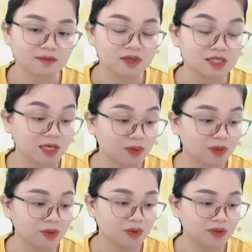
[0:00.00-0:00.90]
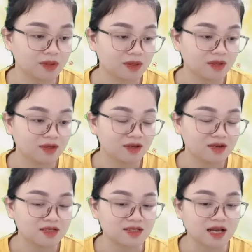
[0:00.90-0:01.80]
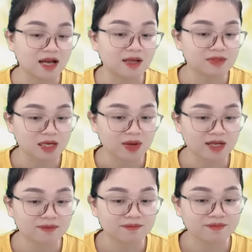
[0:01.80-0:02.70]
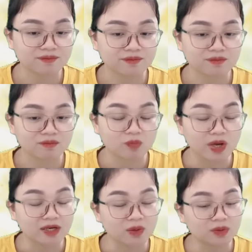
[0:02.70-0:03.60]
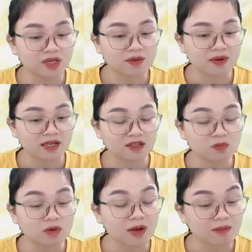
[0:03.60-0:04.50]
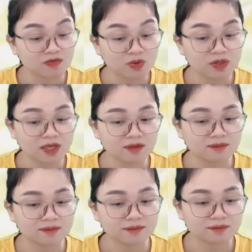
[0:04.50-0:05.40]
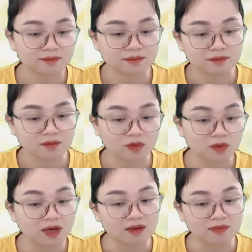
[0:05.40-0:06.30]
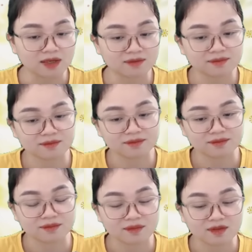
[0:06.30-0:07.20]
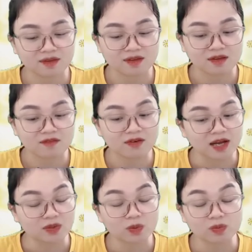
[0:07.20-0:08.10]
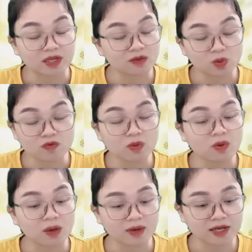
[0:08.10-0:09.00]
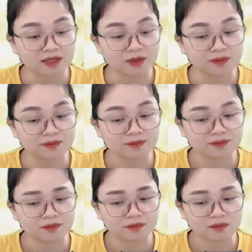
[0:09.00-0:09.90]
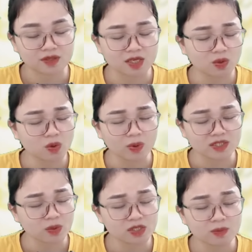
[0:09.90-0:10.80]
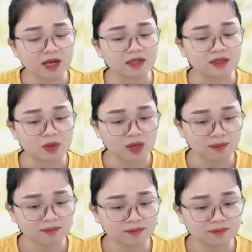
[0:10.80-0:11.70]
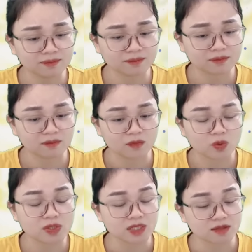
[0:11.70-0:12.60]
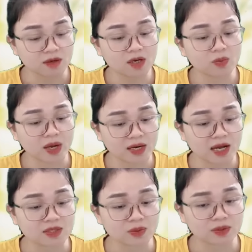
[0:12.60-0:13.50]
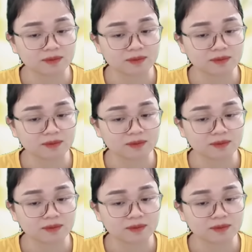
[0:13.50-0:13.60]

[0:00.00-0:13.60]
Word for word: Chào cô Dạ em chào anh Buổi hẹn đầu tiên mà anh tới muộn 30 phút nhé Tôi bận mà Với lại tôi cũng không thấy hứng thú với cô Ngọc Anh đâu Nhìn cô ngoài sớm hơn trong ảnh nhiều lắm Cô chỉnh sửa hơi quá đà rồi